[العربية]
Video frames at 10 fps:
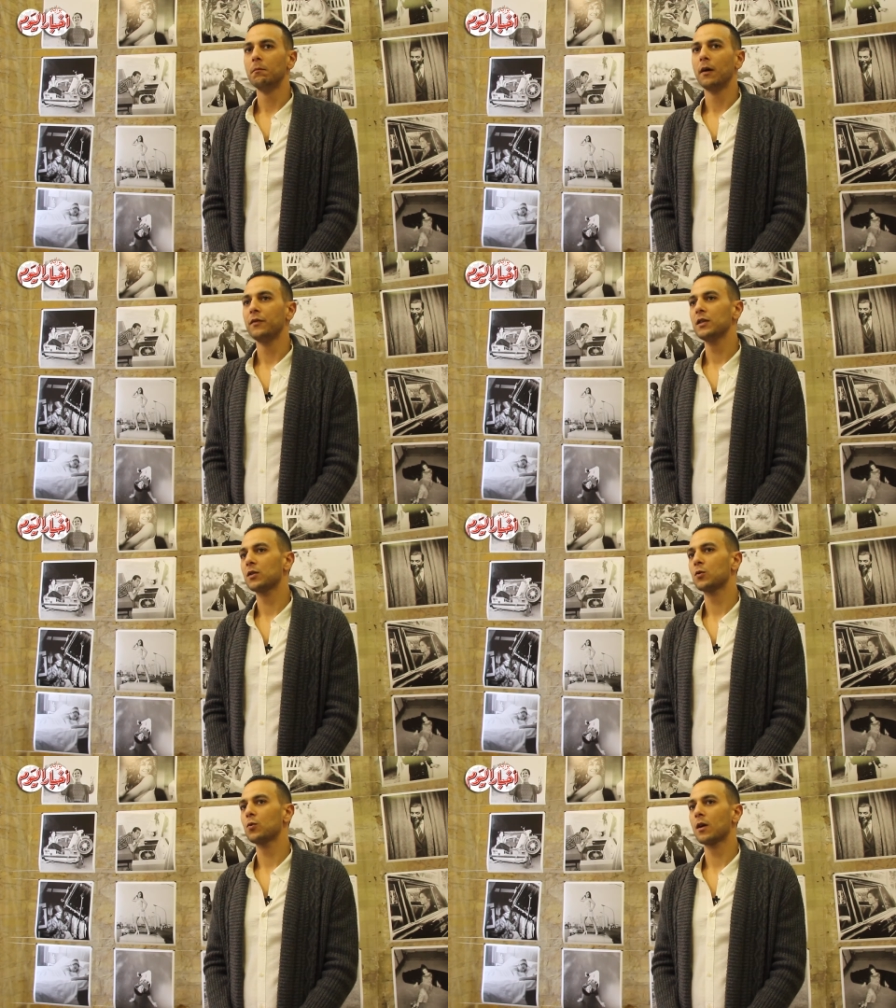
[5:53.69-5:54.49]
مفيش
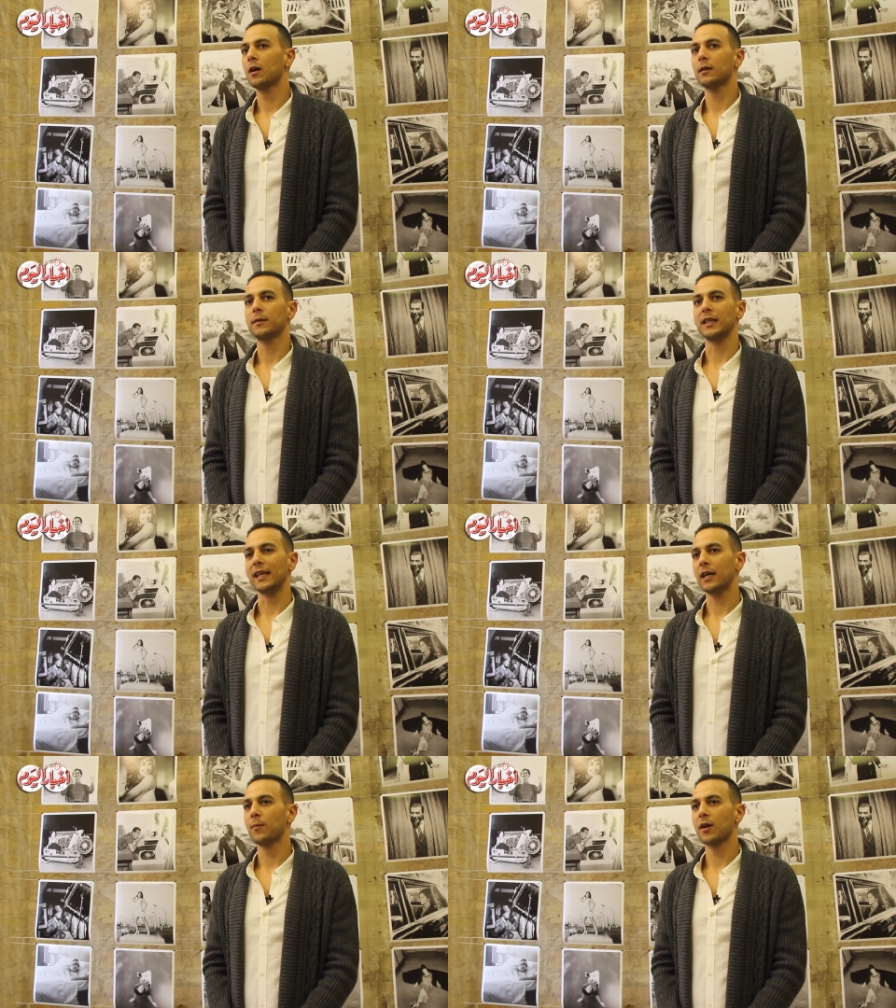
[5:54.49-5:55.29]
صوره
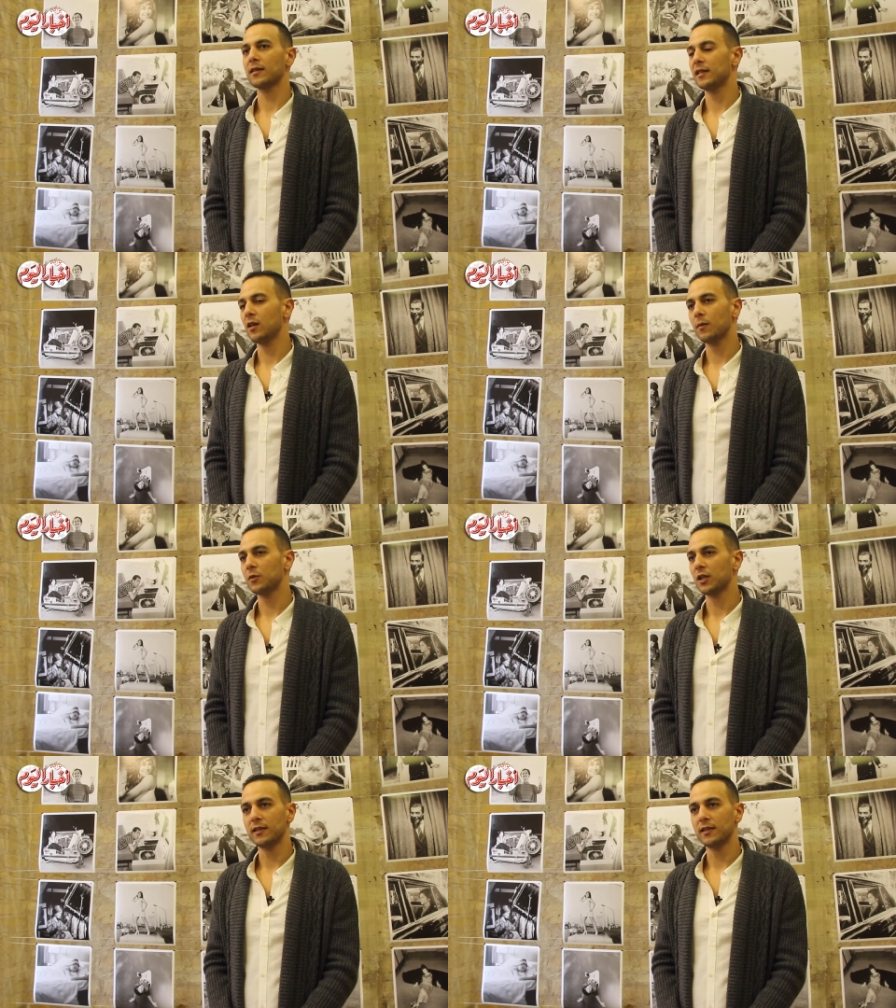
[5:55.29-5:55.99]
بتتاخد بره السياق مش